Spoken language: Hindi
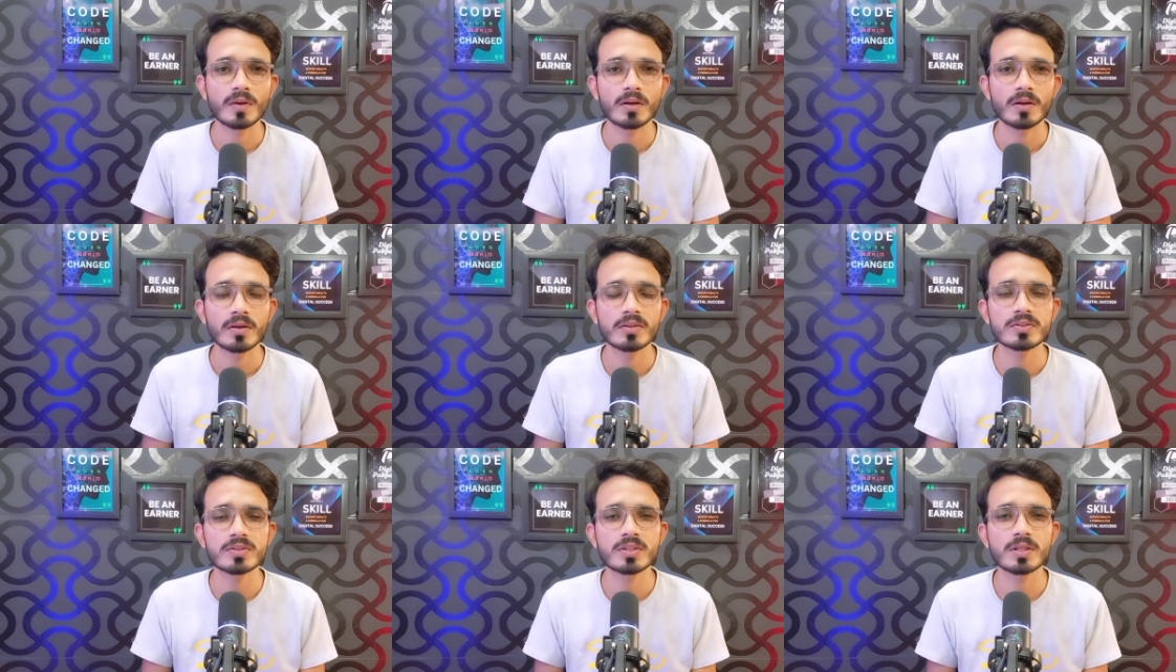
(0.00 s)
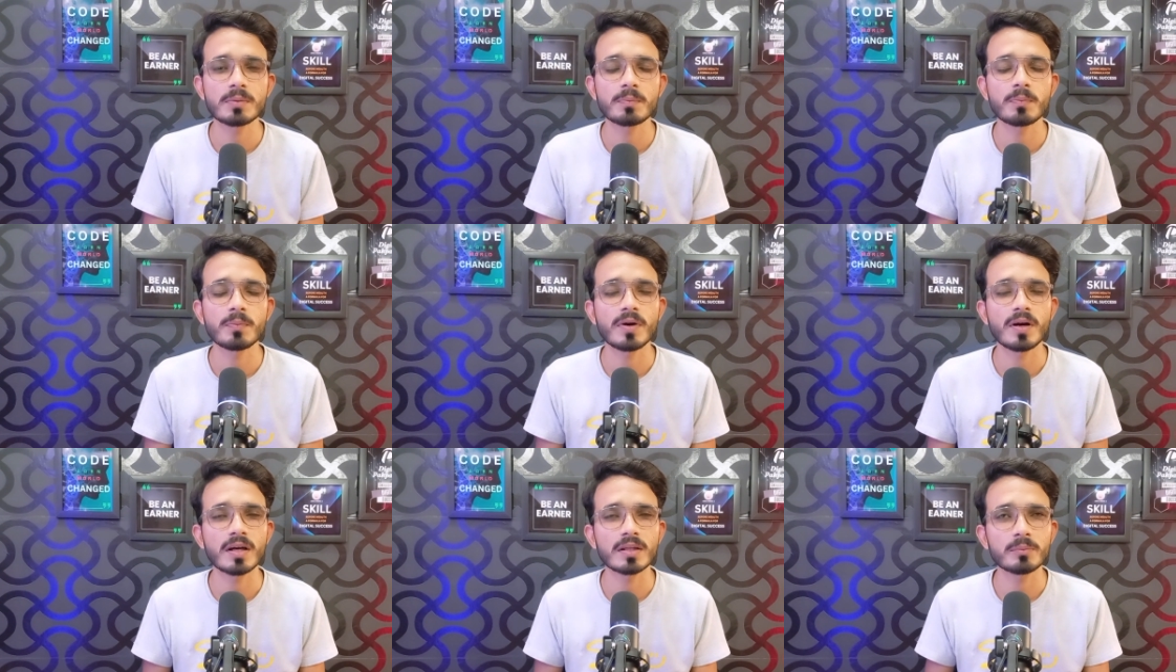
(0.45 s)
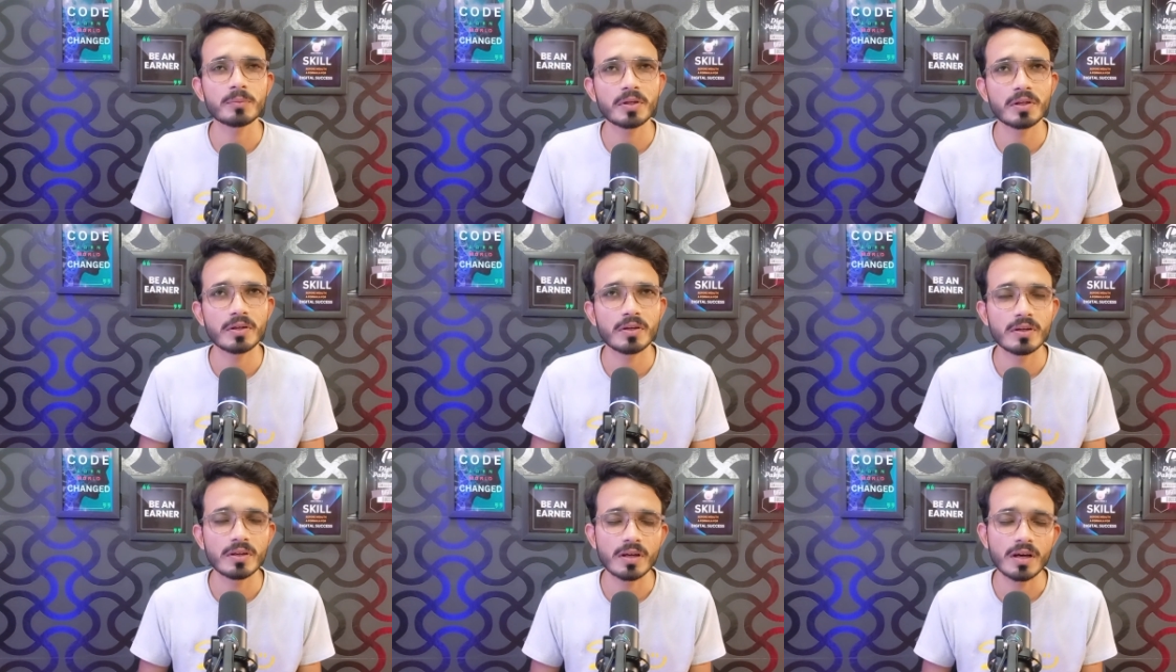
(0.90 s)
इसके बाद में
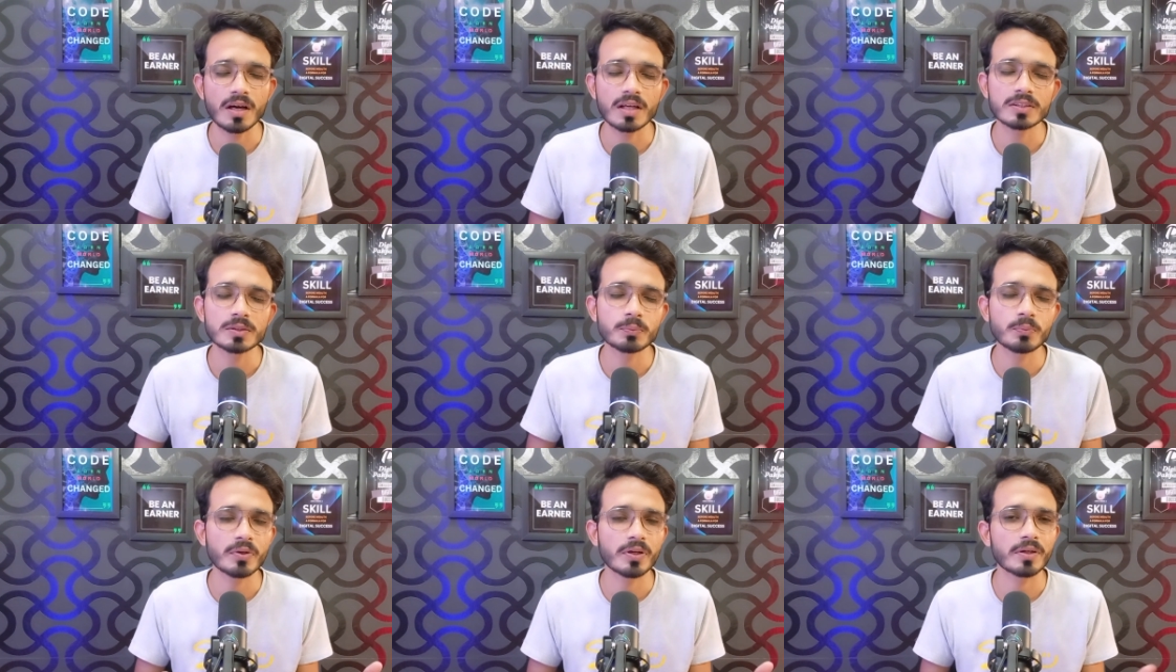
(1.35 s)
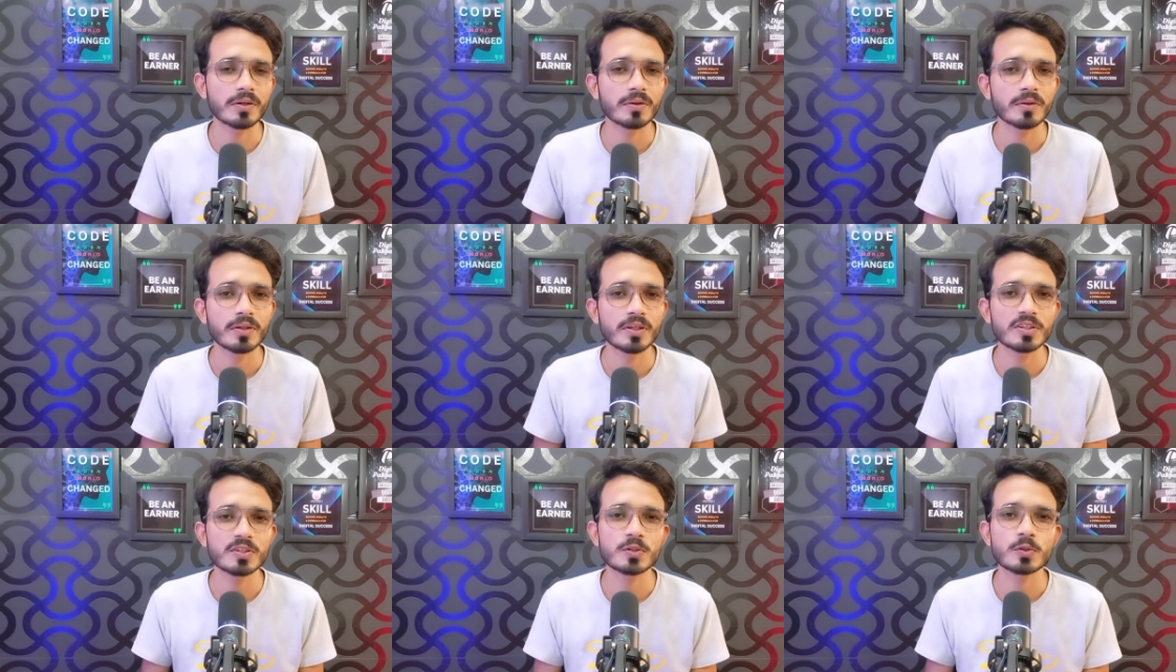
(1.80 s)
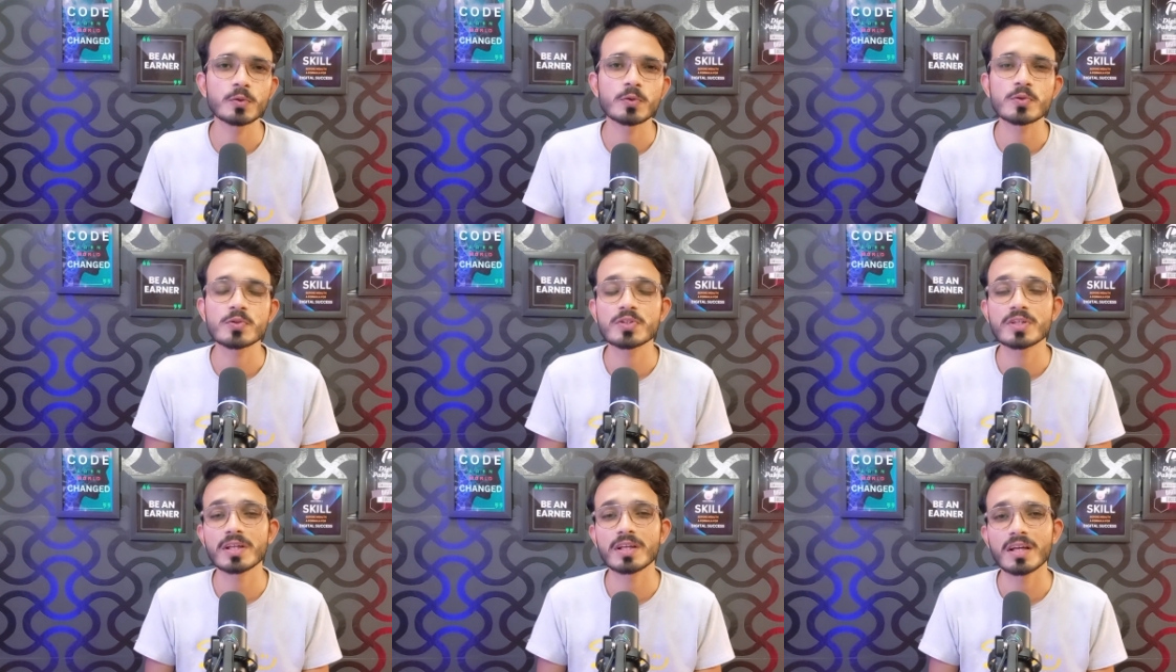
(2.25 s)
लास्ट पर इस कोर्स
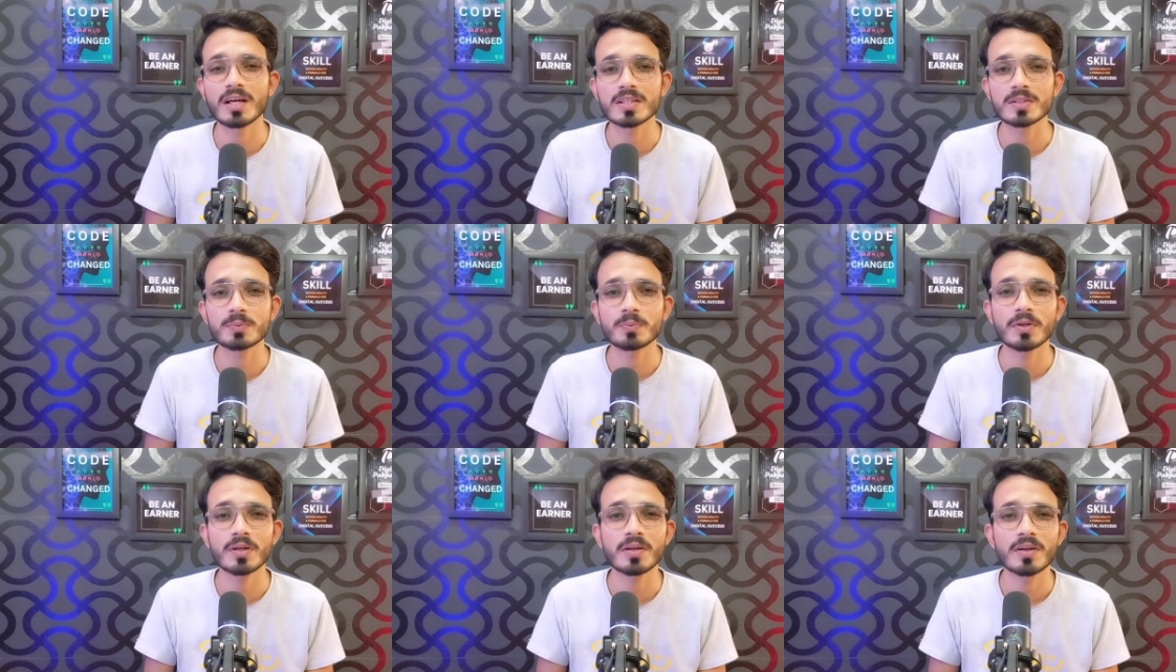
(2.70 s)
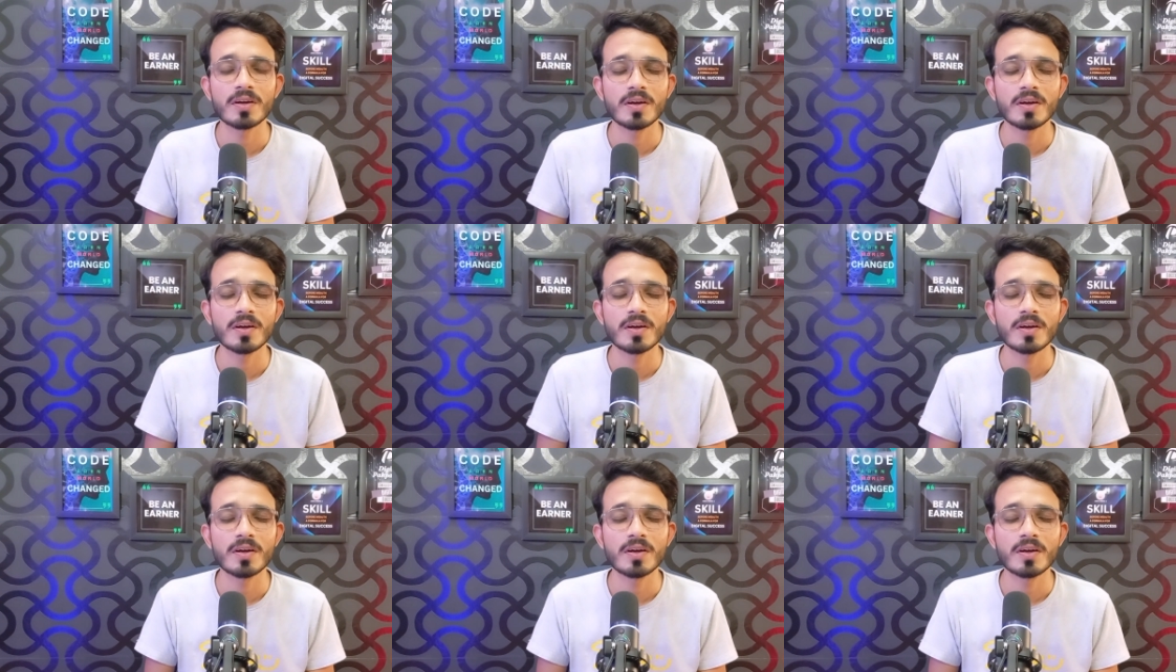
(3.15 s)
के लास्ट पर